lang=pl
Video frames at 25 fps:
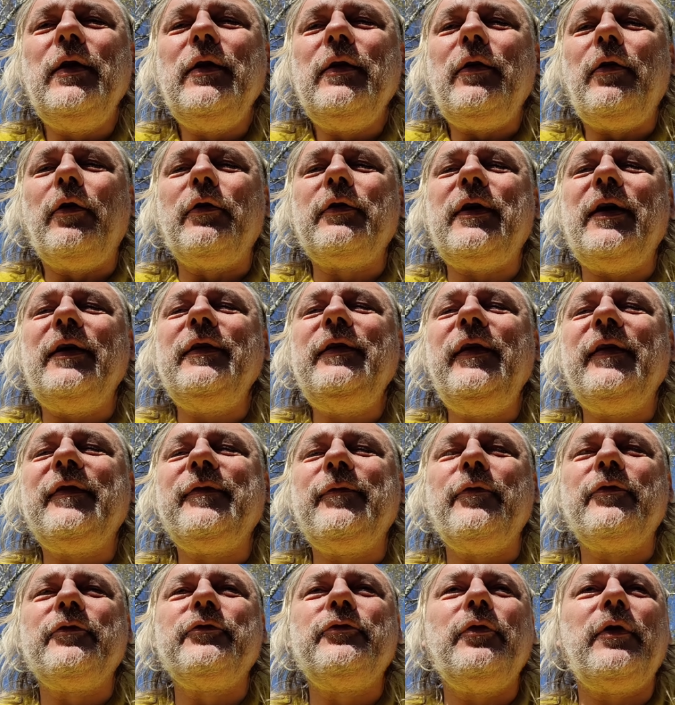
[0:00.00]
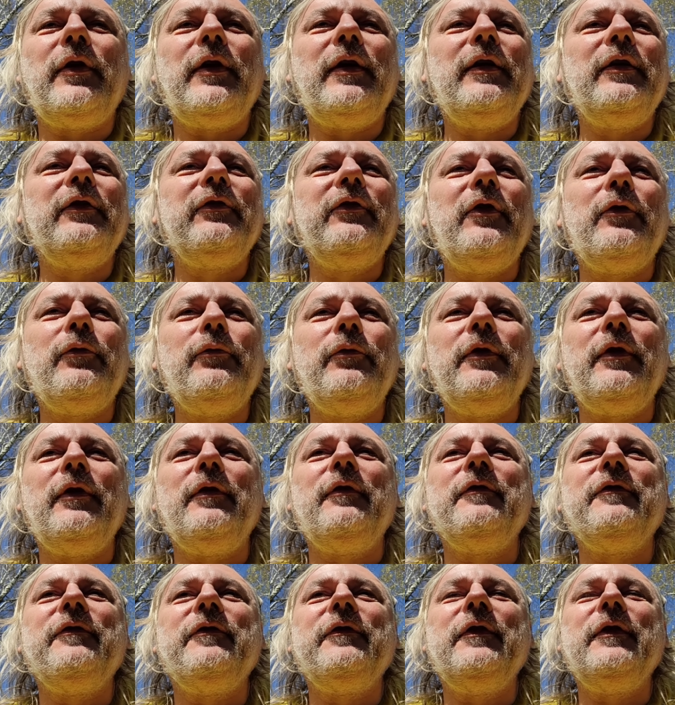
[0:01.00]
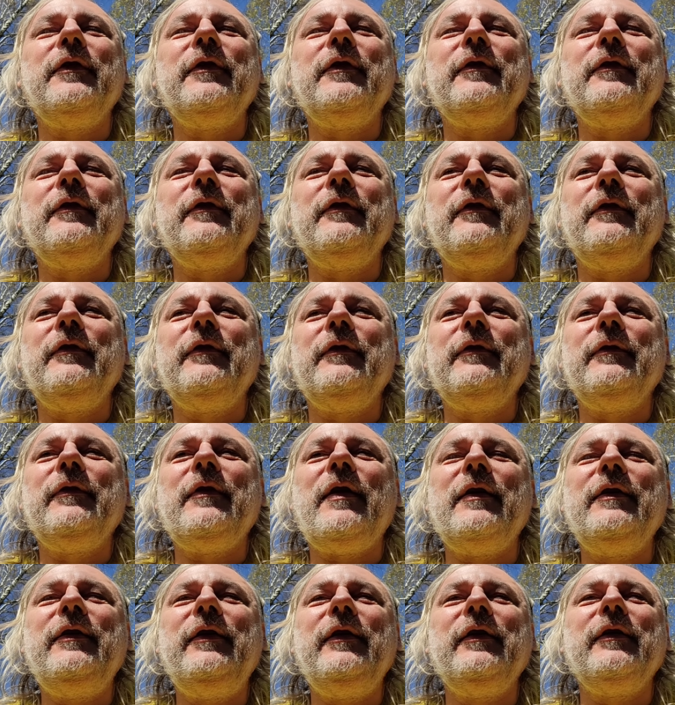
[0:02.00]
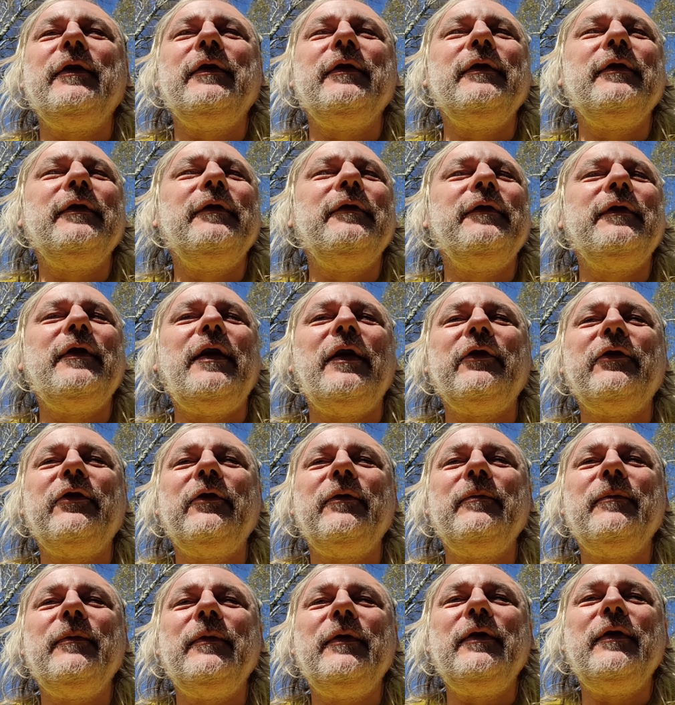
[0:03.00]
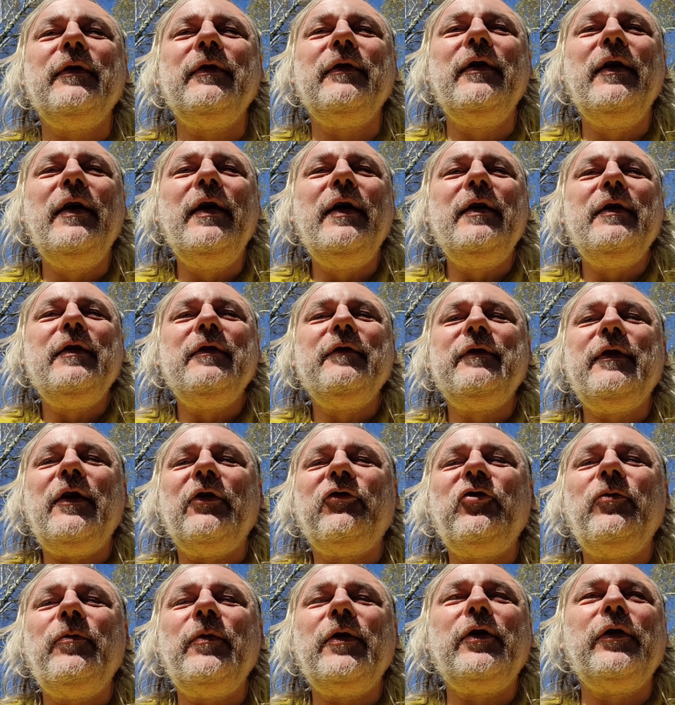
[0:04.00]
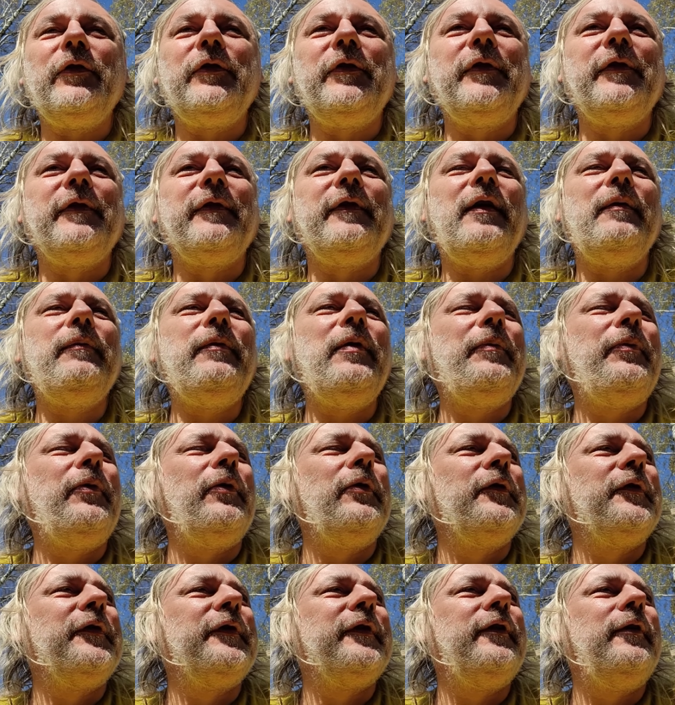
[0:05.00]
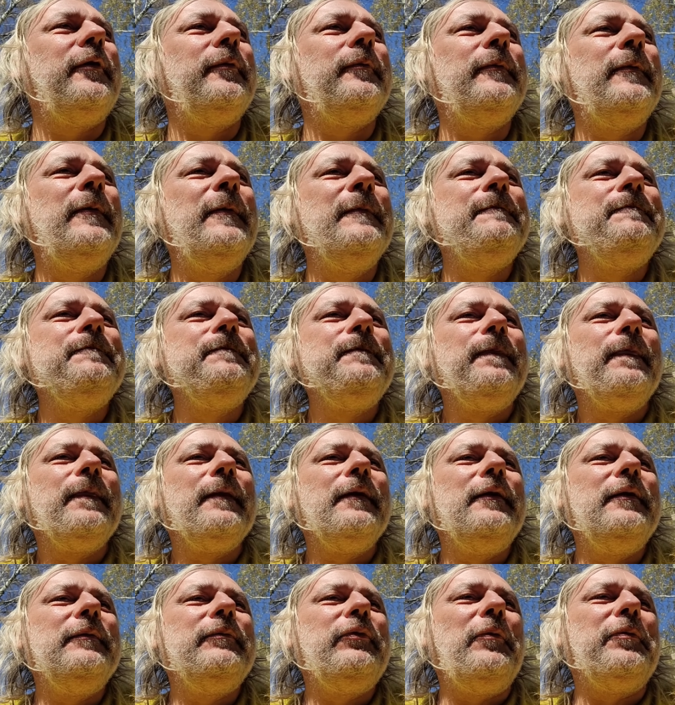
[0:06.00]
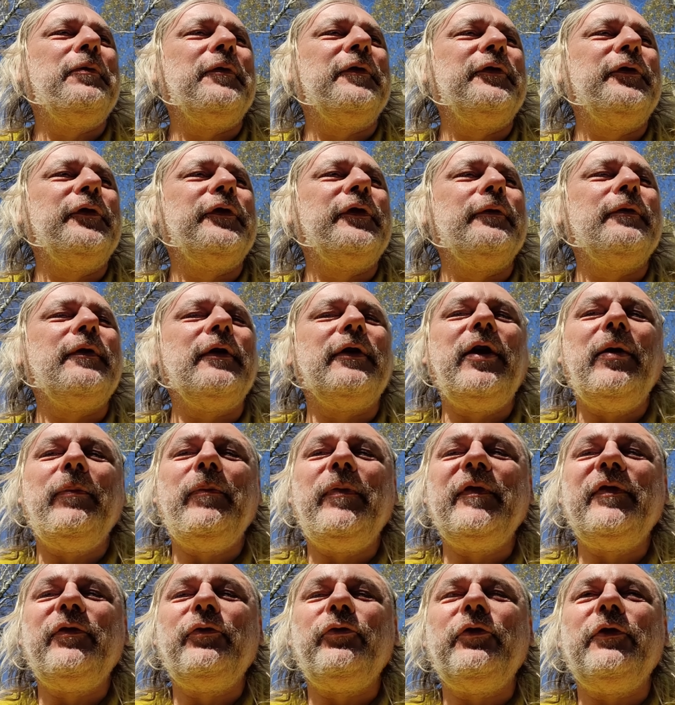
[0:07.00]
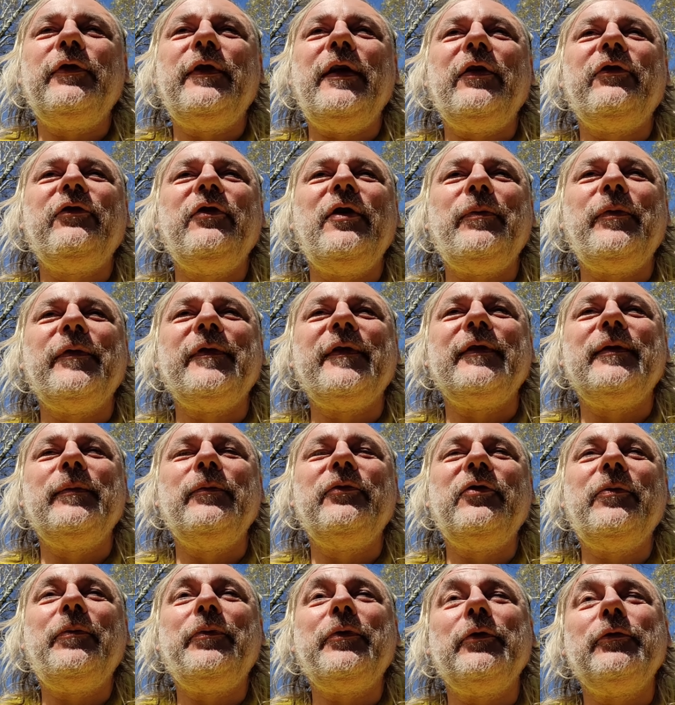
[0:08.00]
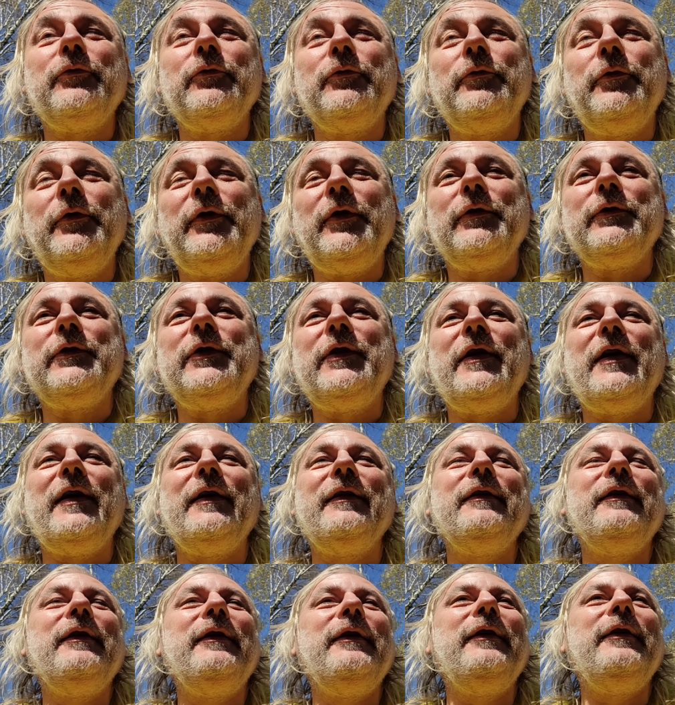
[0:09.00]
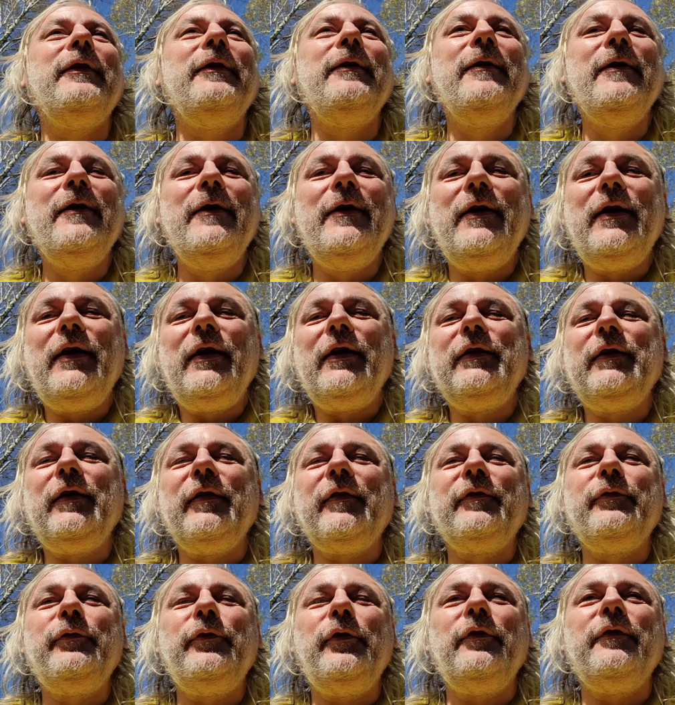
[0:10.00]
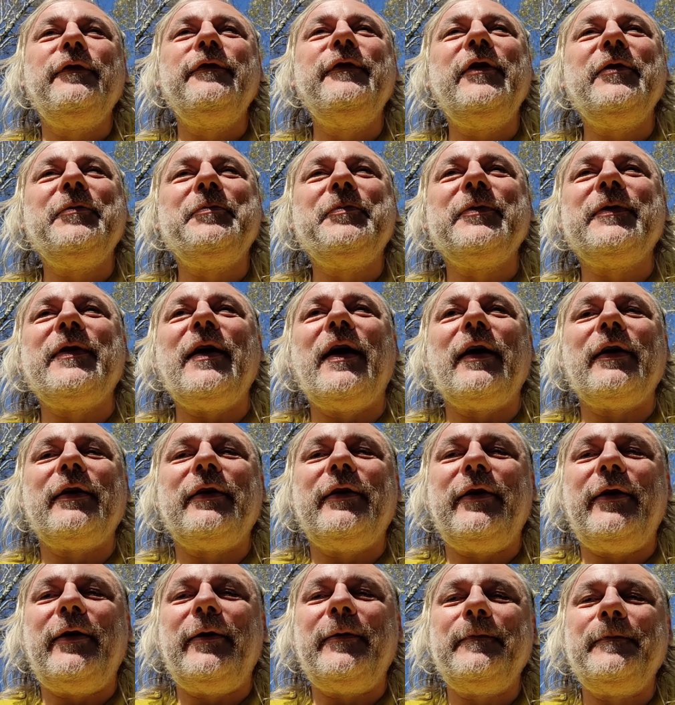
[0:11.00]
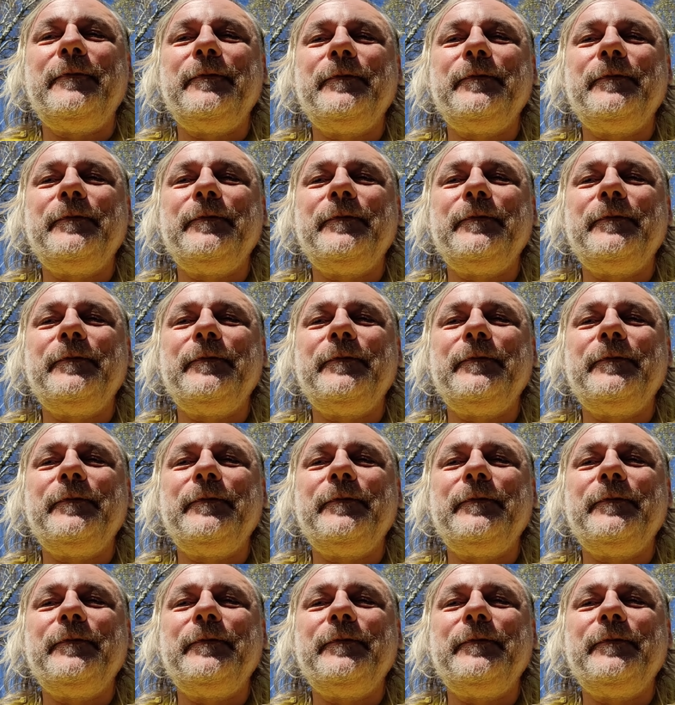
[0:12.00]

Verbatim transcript: organizmów, które żerują w, y, na nich y, w naszym w naszym ekosystemie polskim no po prostu są takie bezużyteczne, poza tym, że produkują tlen i gniazdują w nich ptaki.